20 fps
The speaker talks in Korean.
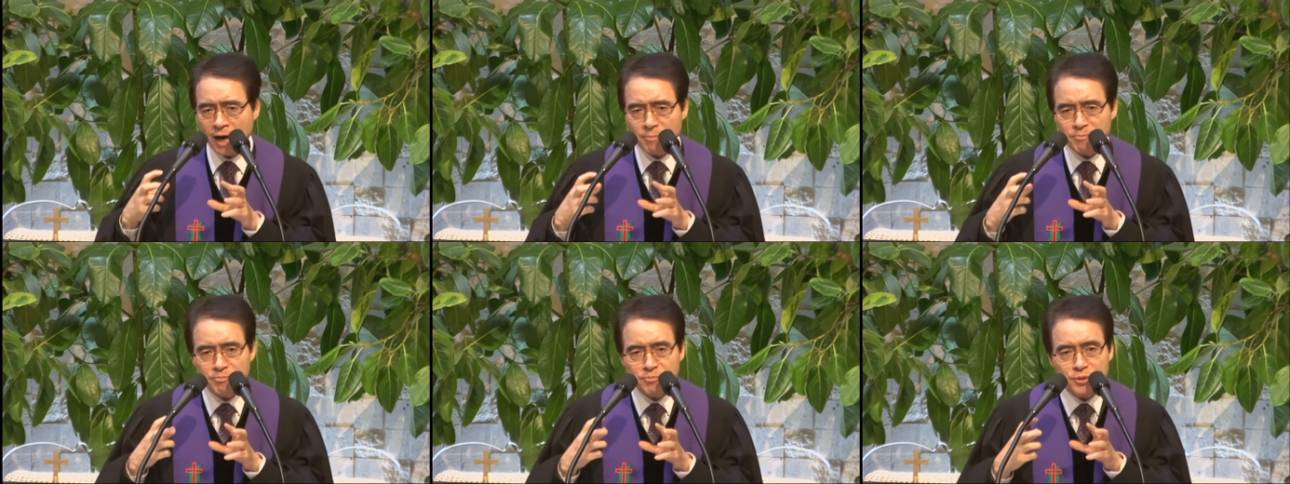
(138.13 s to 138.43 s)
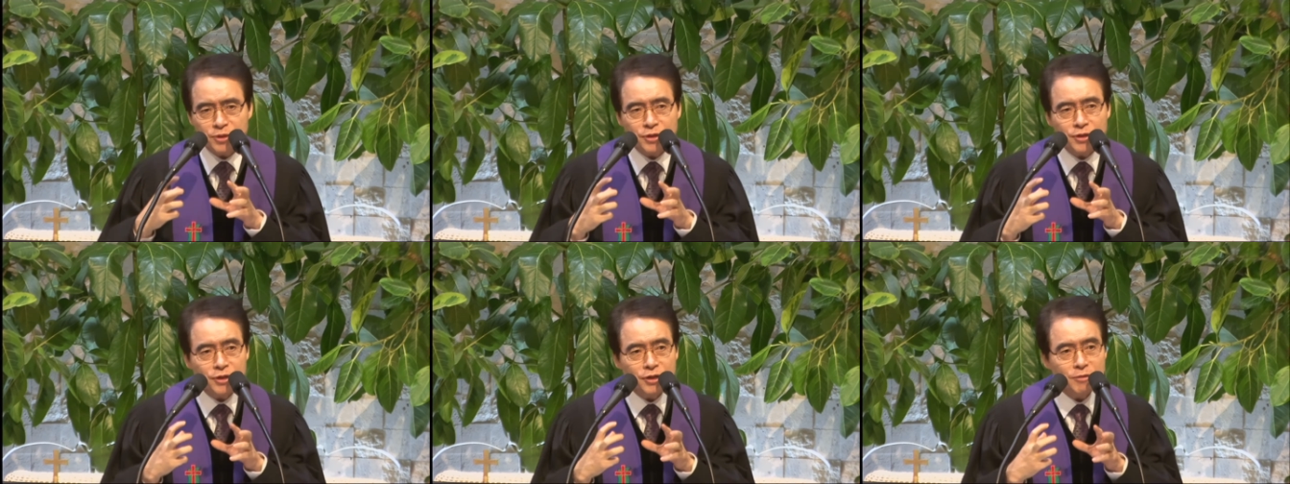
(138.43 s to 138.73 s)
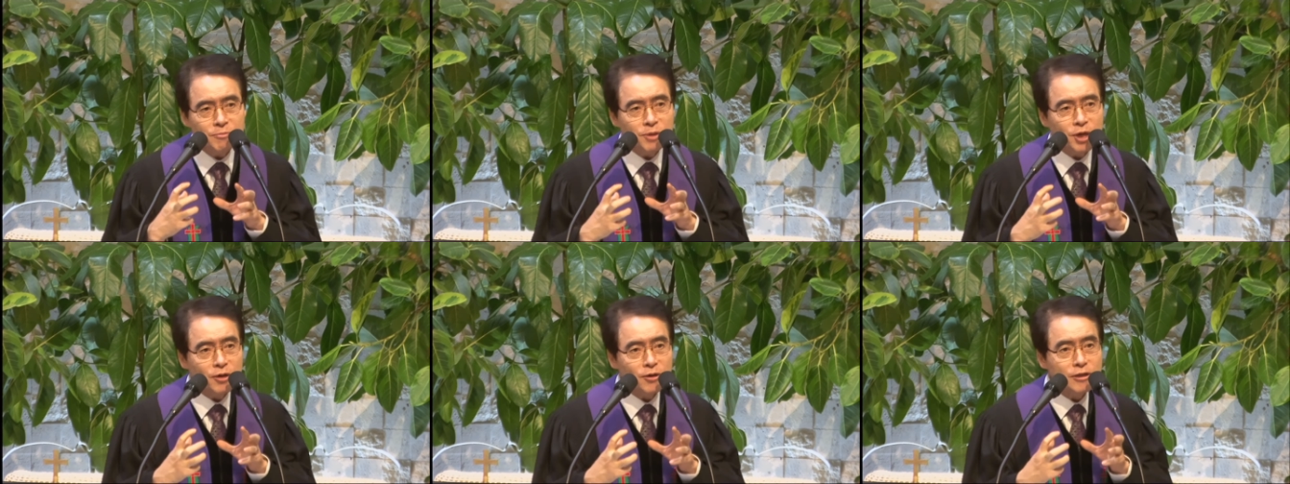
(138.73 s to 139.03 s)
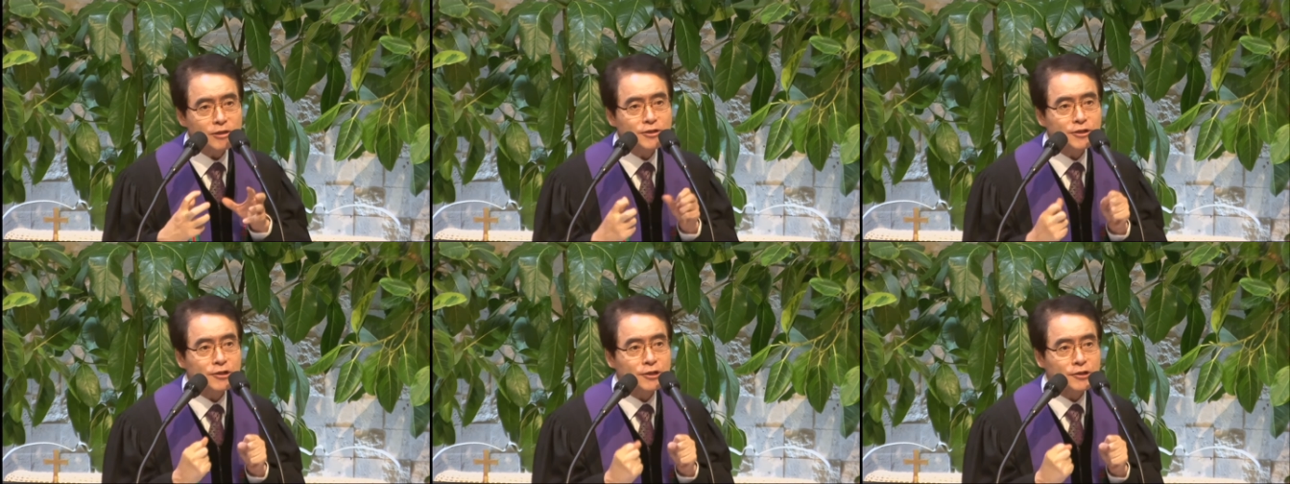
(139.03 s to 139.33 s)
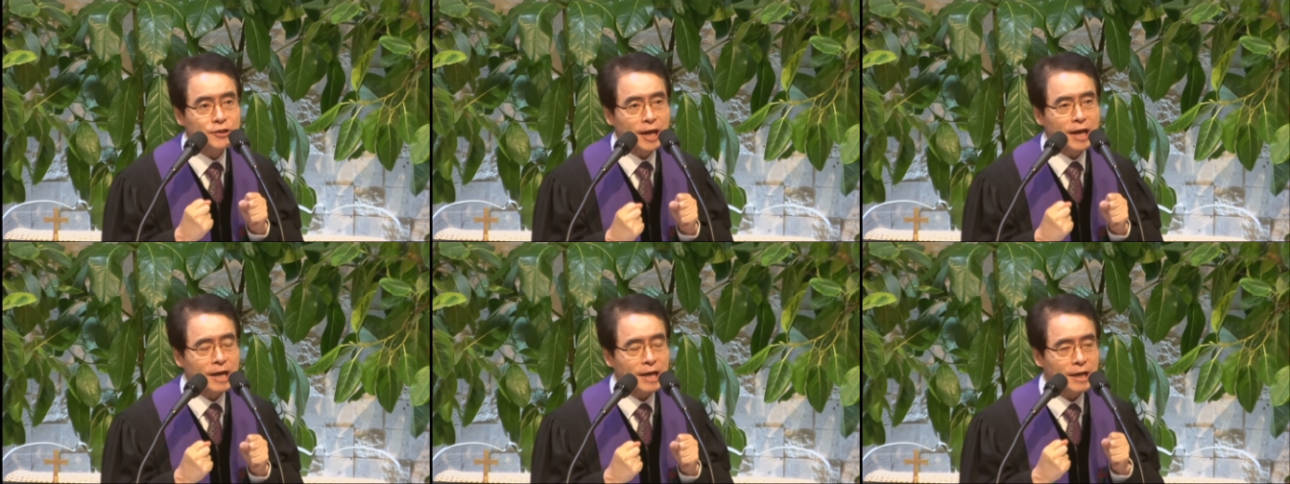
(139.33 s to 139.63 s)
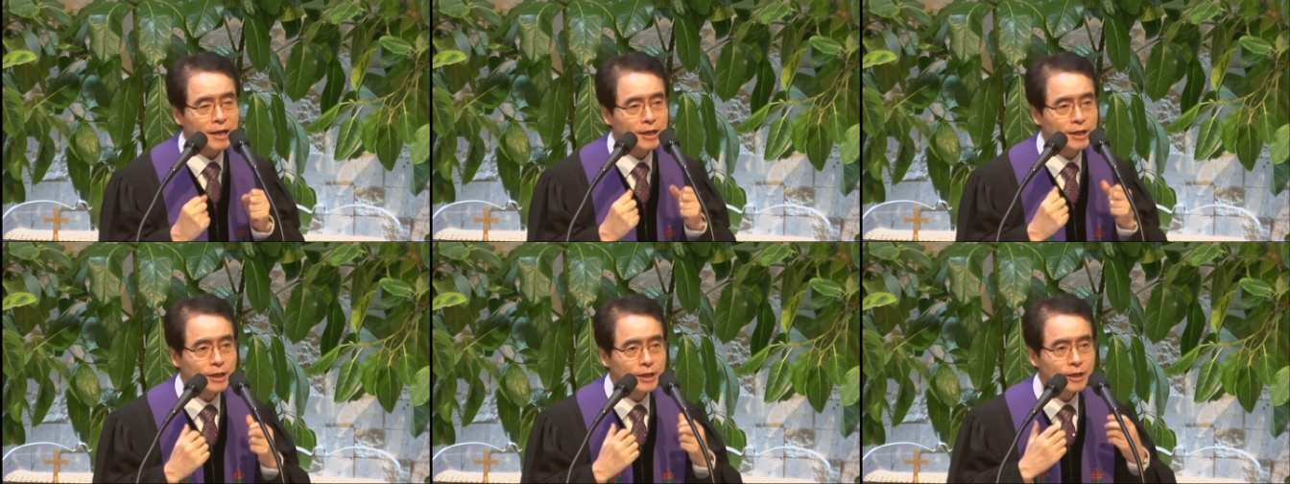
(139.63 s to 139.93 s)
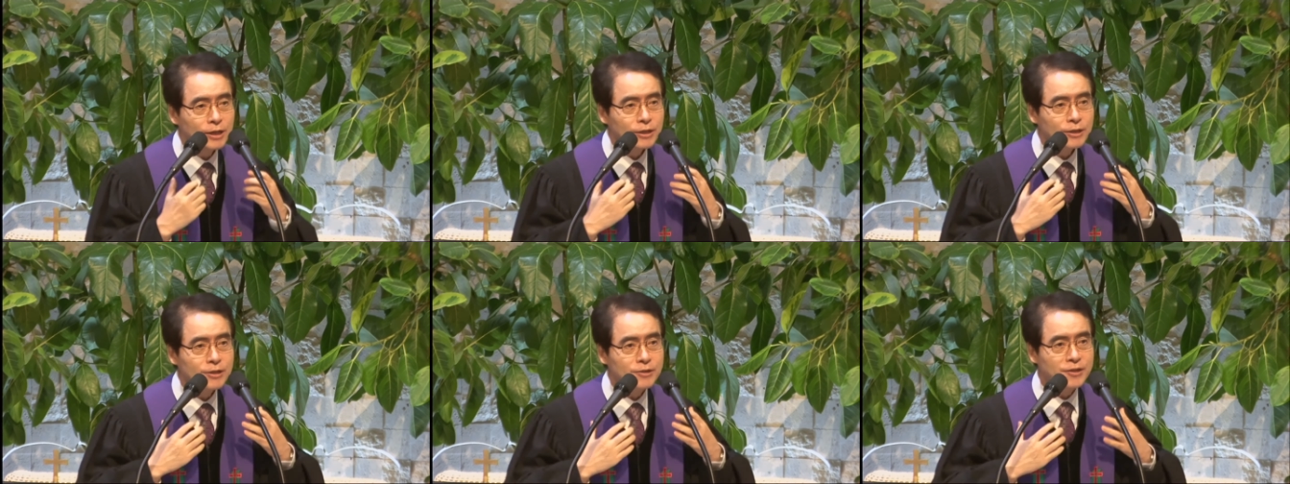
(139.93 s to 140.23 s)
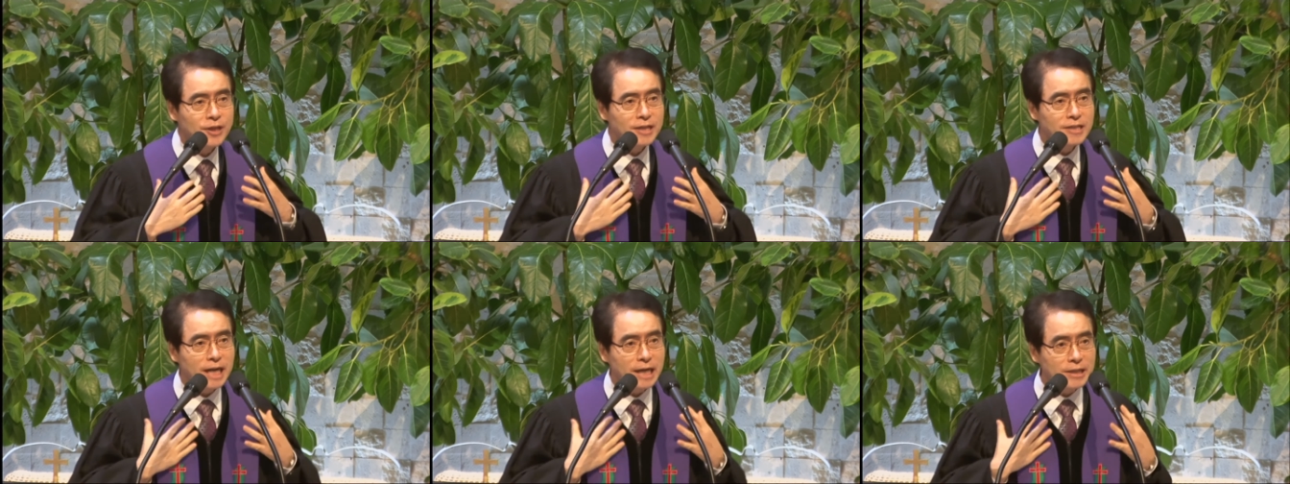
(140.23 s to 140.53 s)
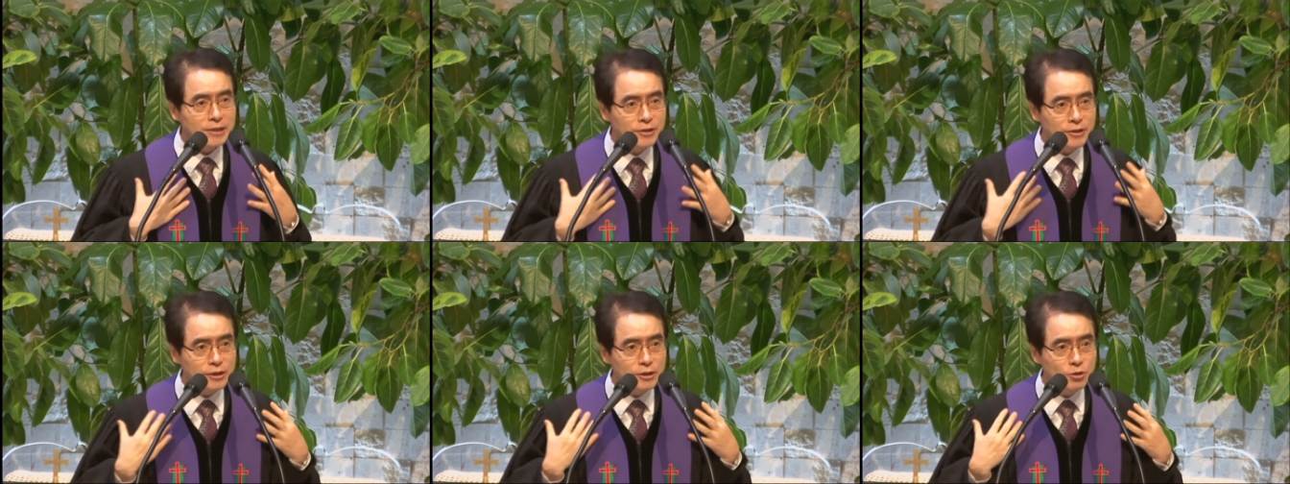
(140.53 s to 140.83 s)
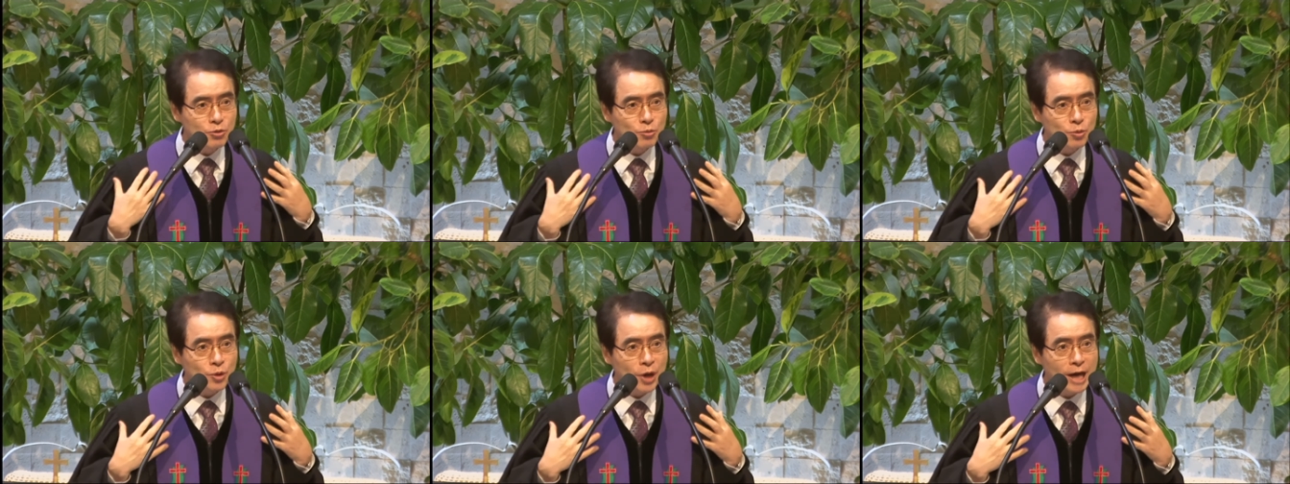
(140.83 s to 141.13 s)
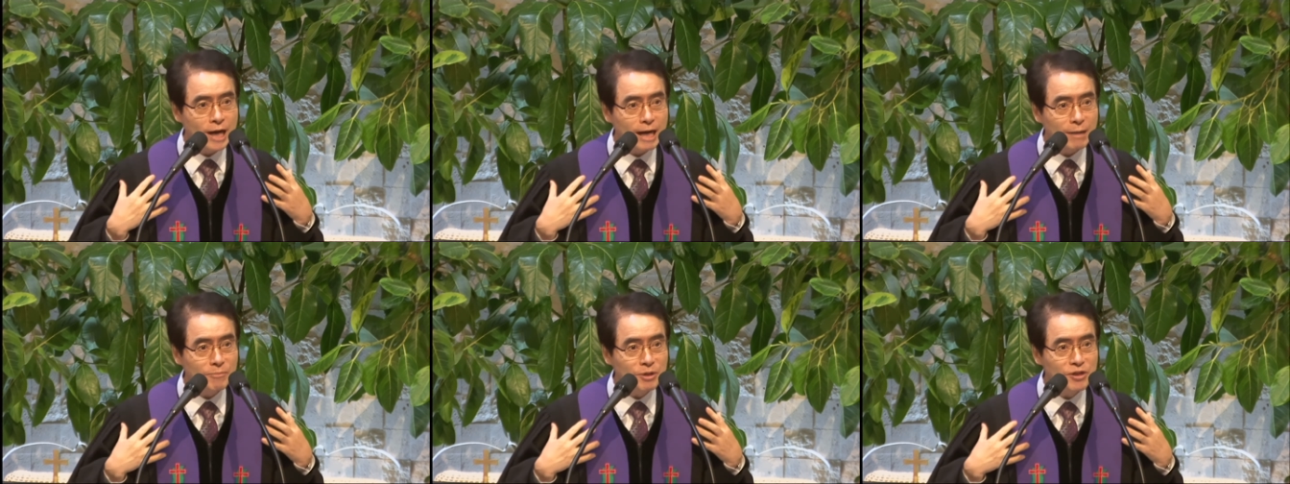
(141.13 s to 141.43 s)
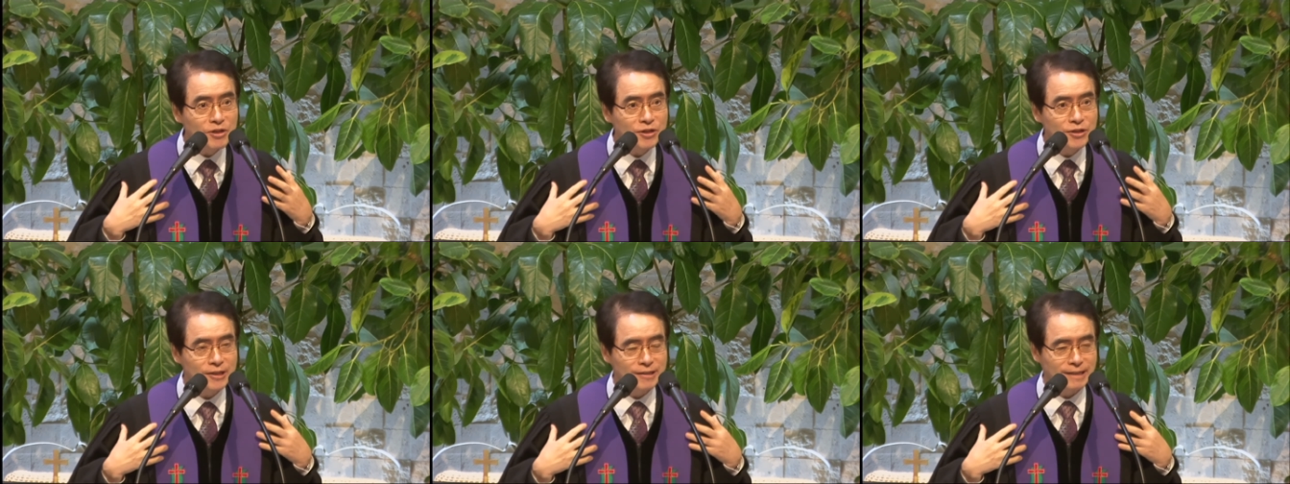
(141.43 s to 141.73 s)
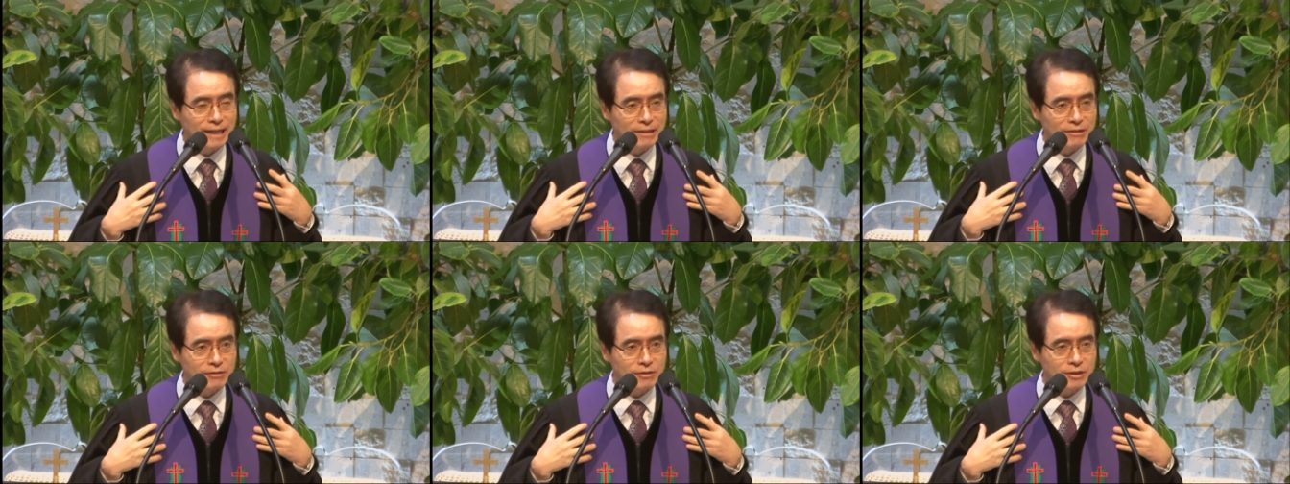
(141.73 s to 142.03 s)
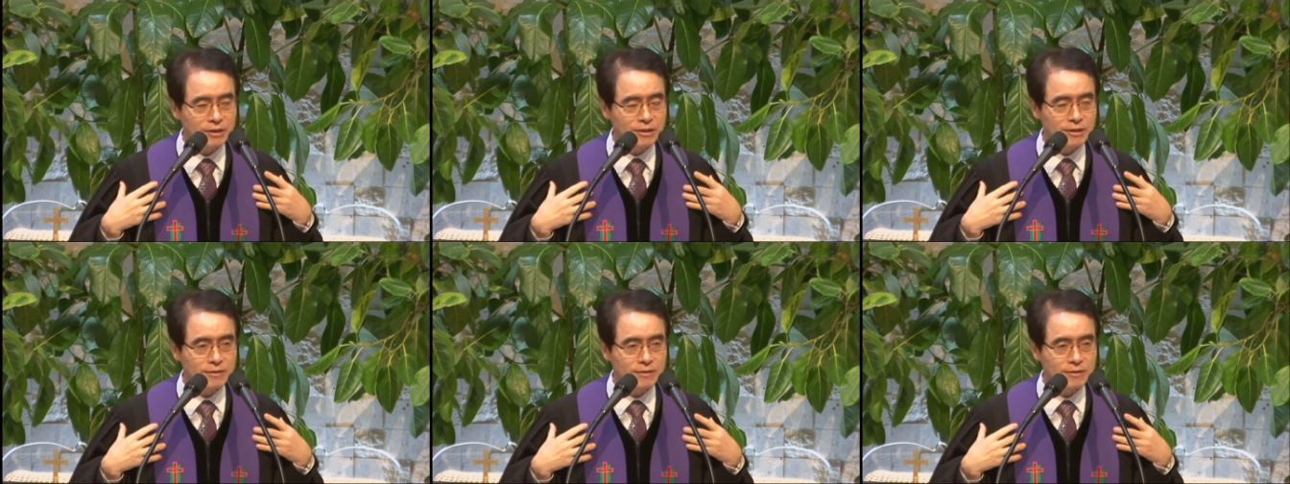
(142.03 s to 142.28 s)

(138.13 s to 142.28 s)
비명을 지를 때 그때 자기들은 쾌감을 느꼈다는 거예요.